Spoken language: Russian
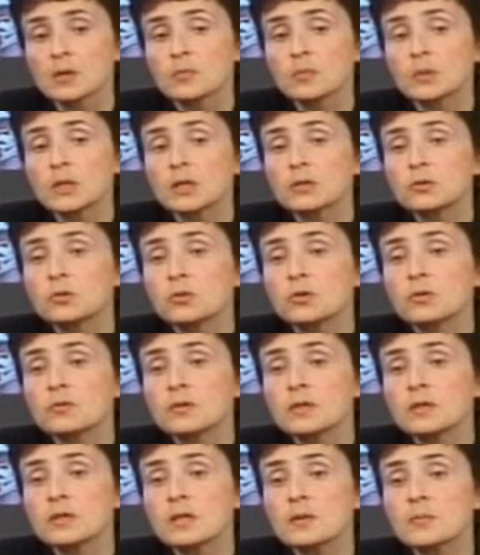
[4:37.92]
Молодой
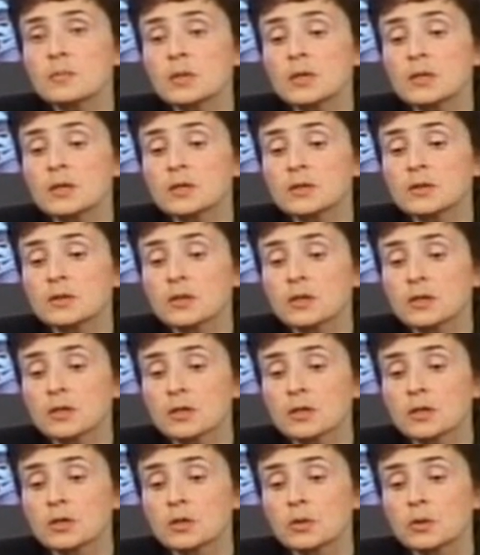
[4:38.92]
военнопленный,
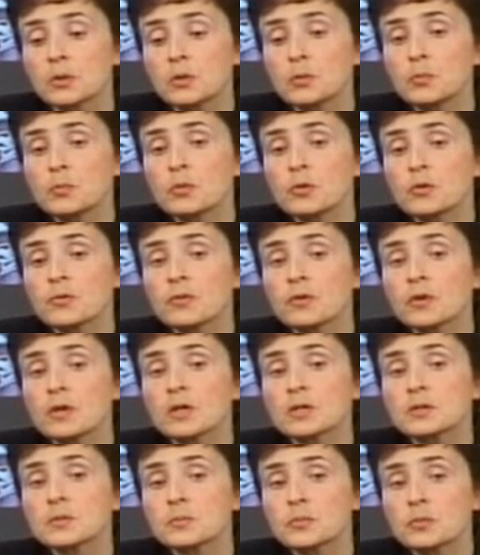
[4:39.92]
любовь
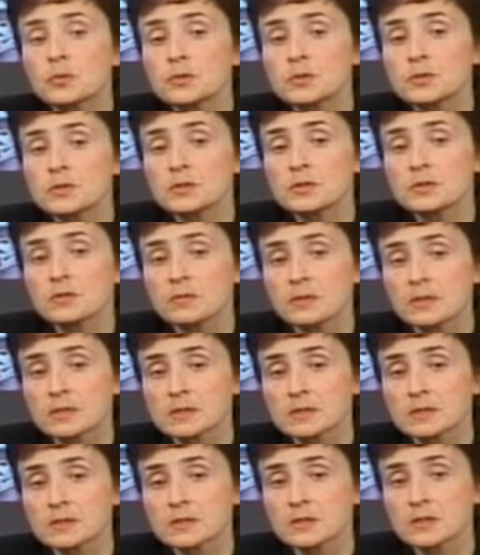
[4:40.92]
отпустит вас.
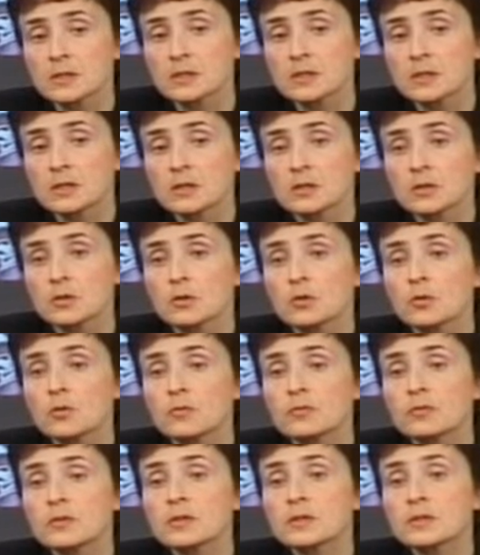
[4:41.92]
Но
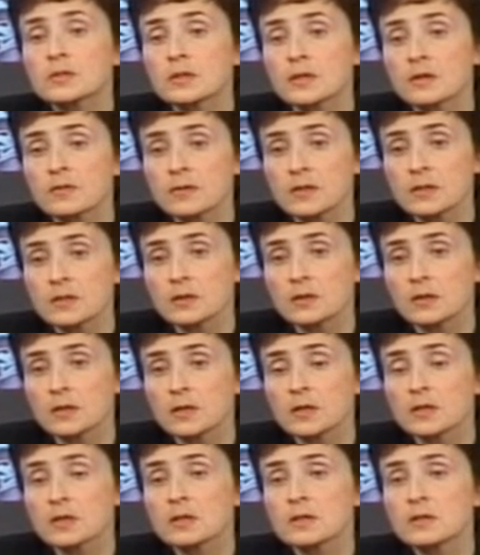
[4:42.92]

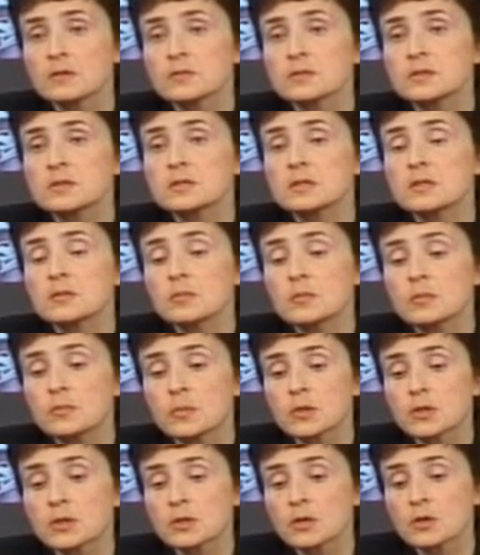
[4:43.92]
вдохновенный всем
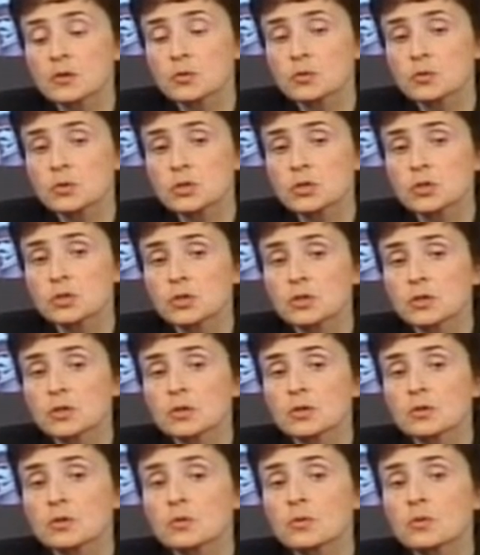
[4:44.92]
пророкочет
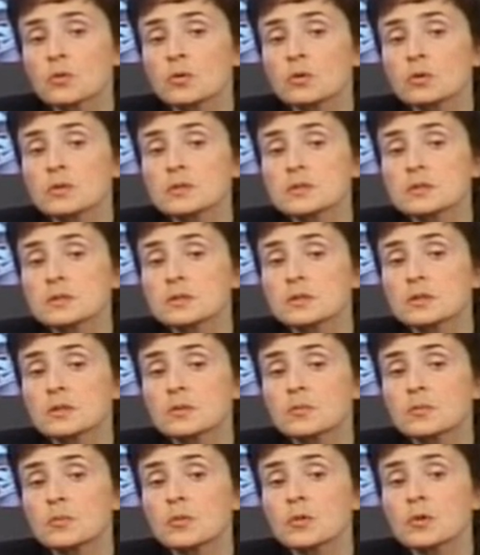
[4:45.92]
голос
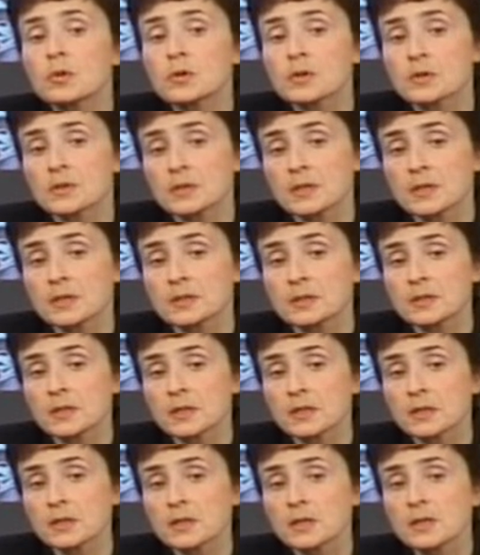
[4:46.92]
мой крылатый
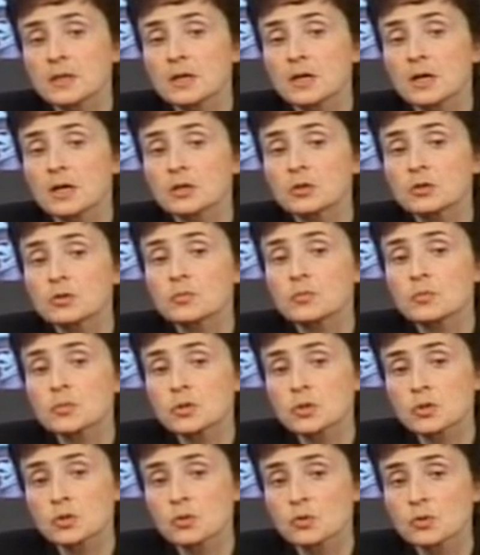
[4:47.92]
о том,
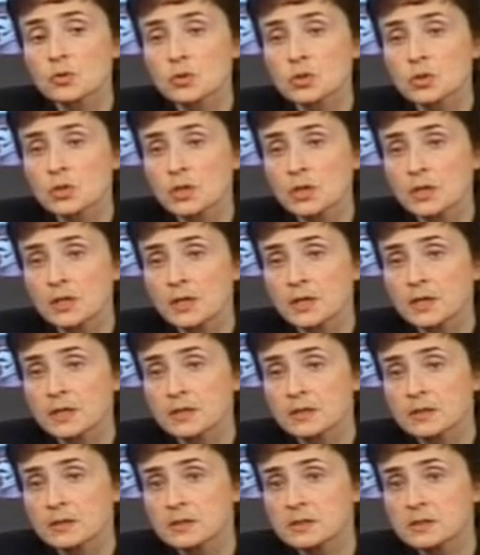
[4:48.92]
что жили
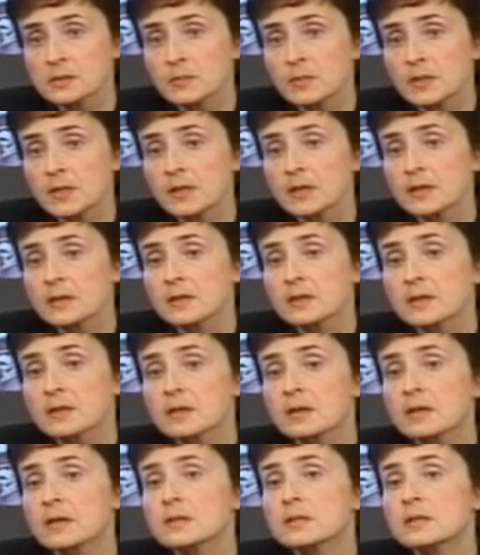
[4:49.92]
на земле
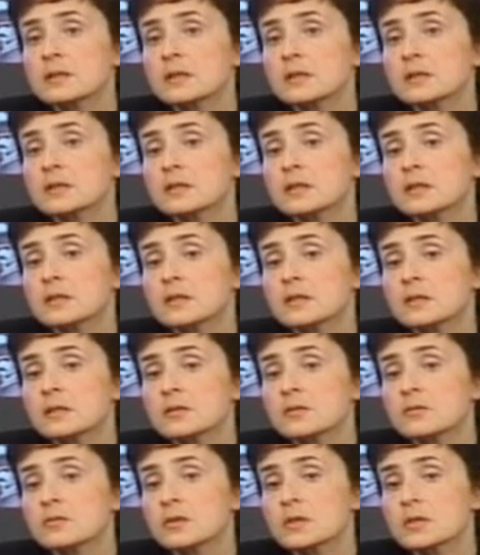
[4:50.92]
когда-то
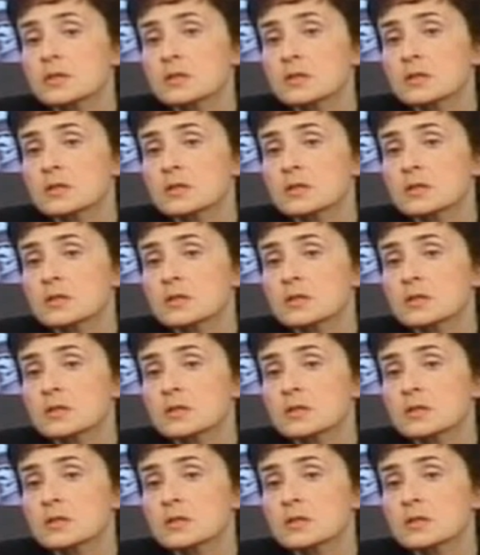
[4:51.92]
вы